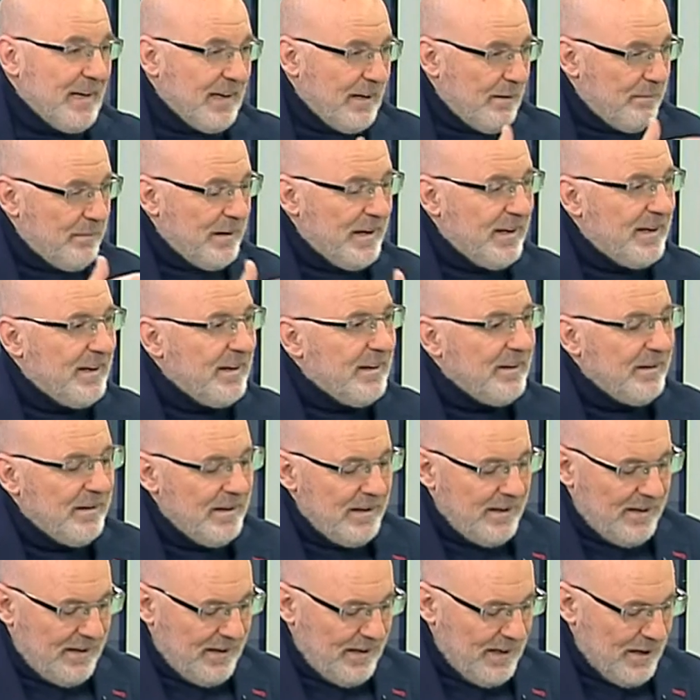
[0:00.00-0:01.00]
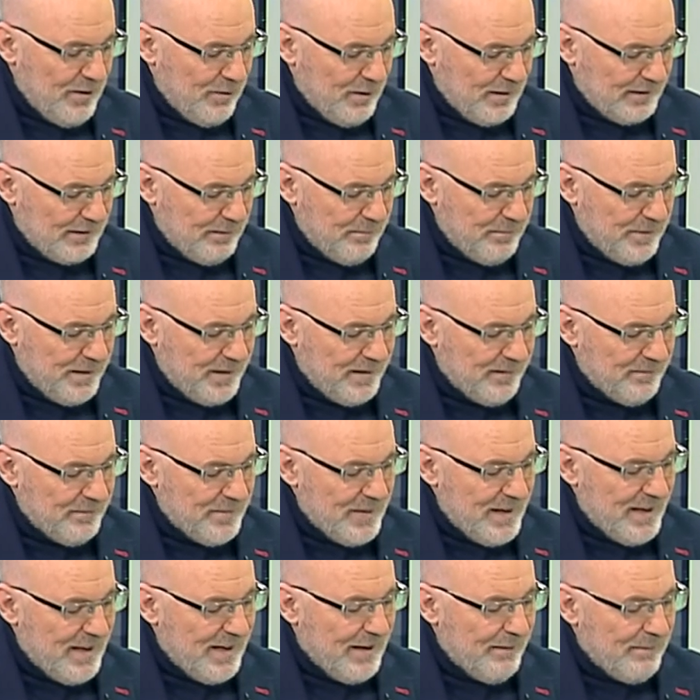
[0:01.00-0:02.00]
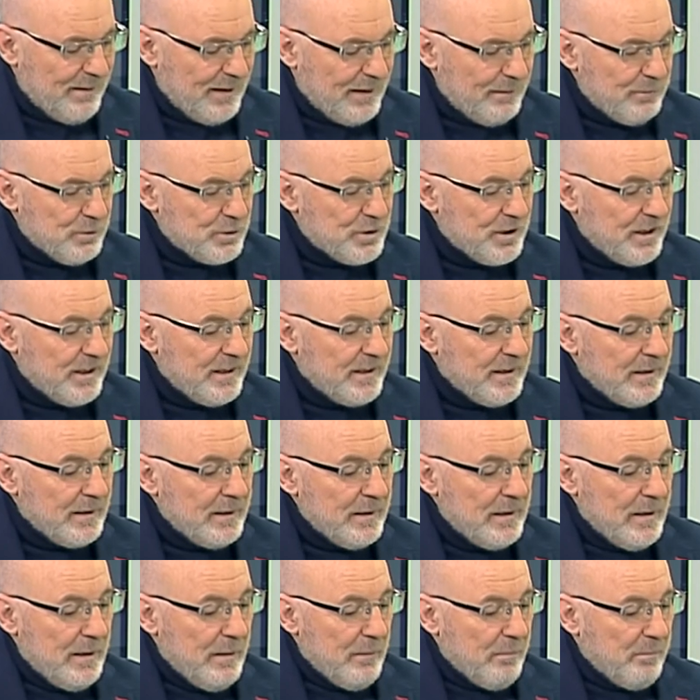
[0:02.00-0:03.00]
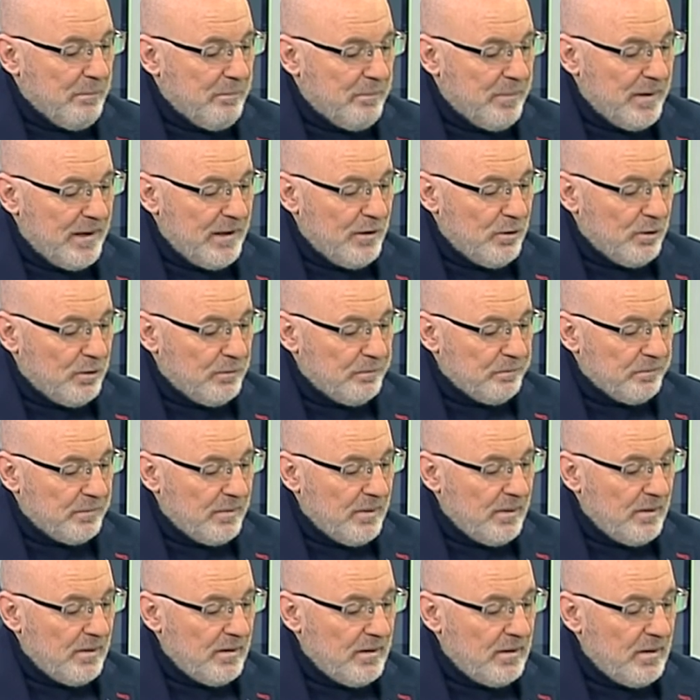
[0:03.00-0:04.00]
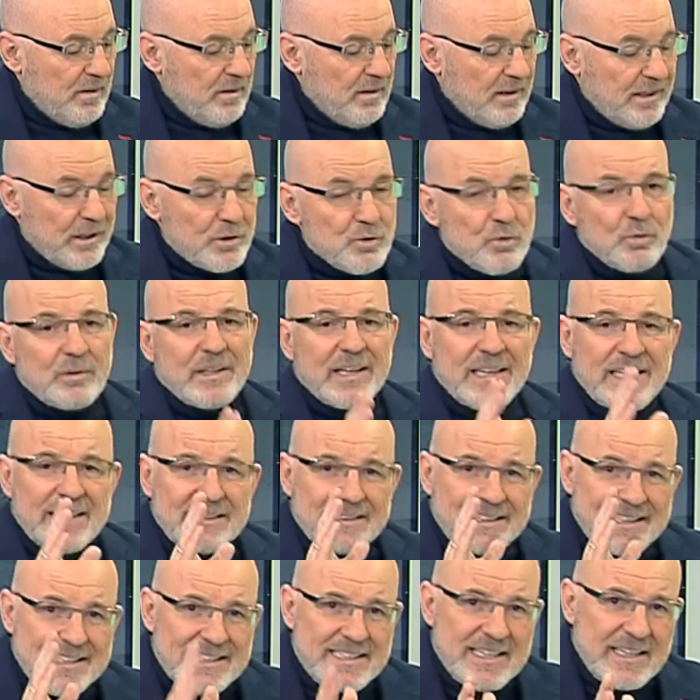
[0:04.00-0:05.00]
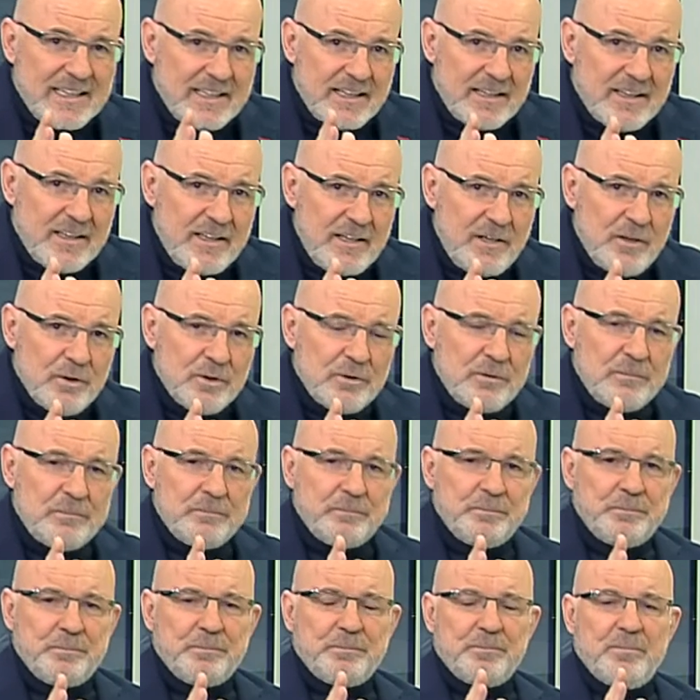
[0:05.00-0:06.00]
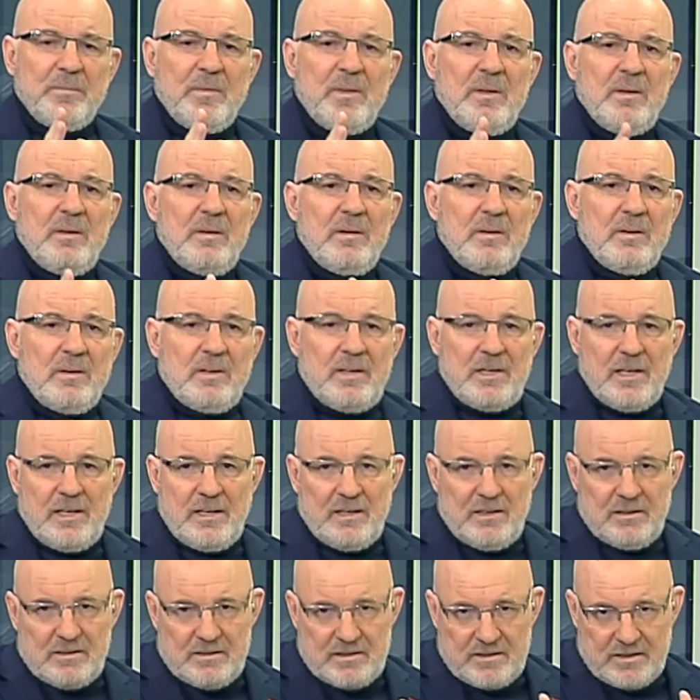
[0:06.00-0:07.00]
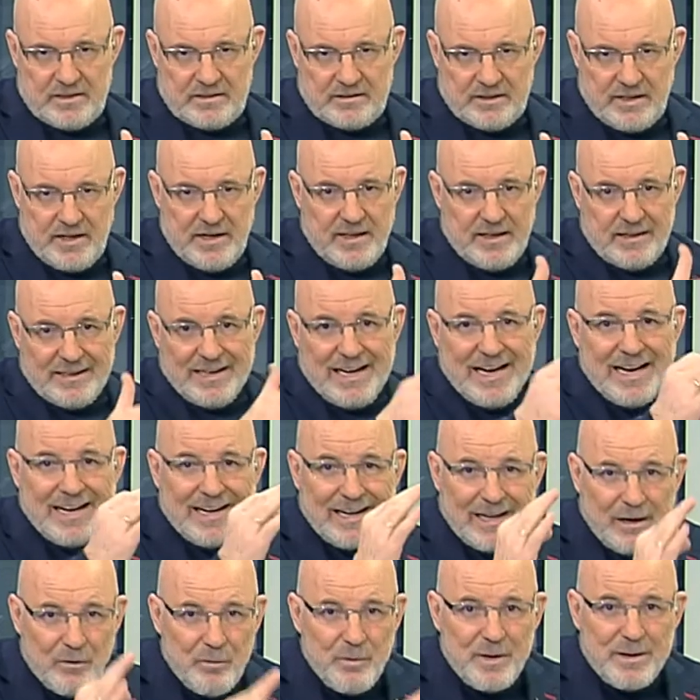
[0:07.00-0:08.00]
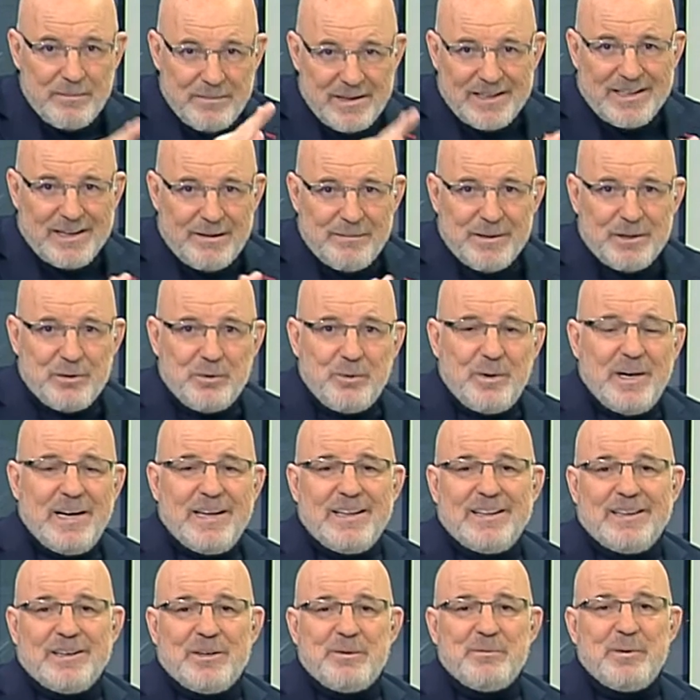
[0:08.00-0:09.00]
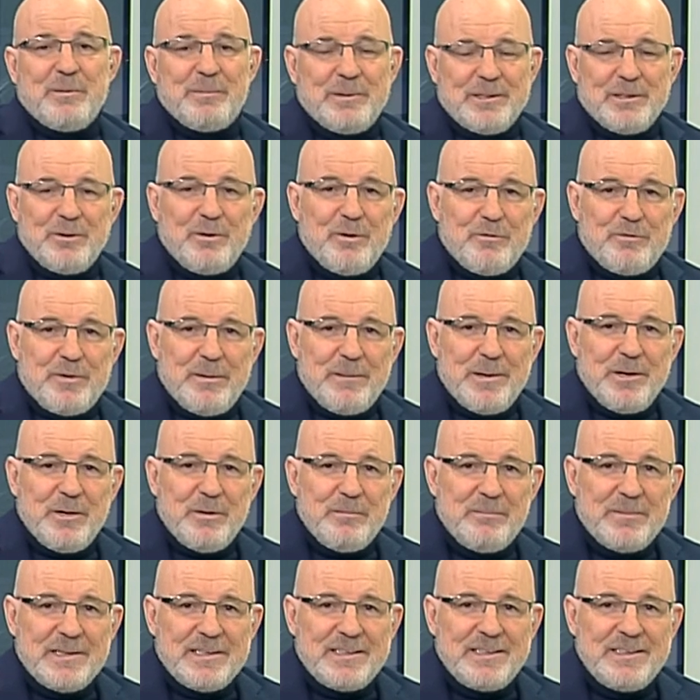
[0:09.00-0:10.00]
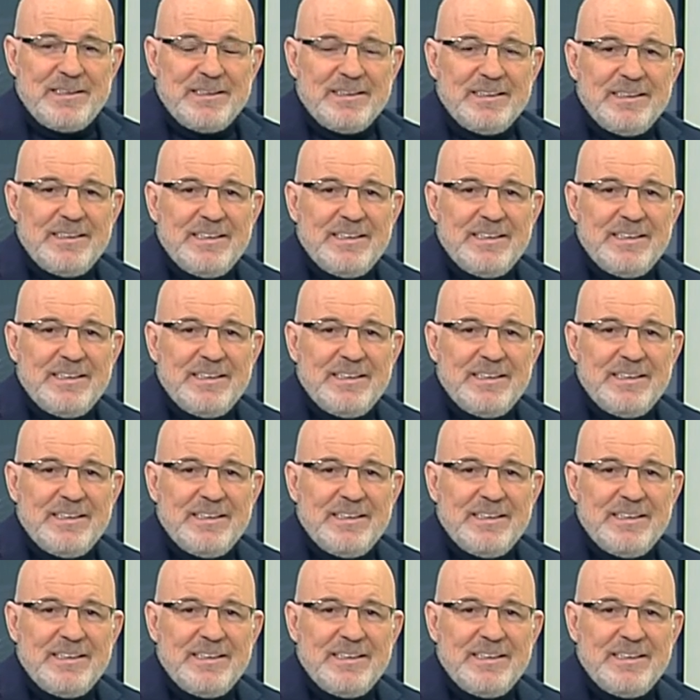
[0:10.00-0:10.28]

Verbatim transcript: Carmen, que, ahora también hablaremos de ella. Pero mm, resulta que de ese quejío, que se estrena a la una y media de la madrugada como espectáculo flamenco en Madrid,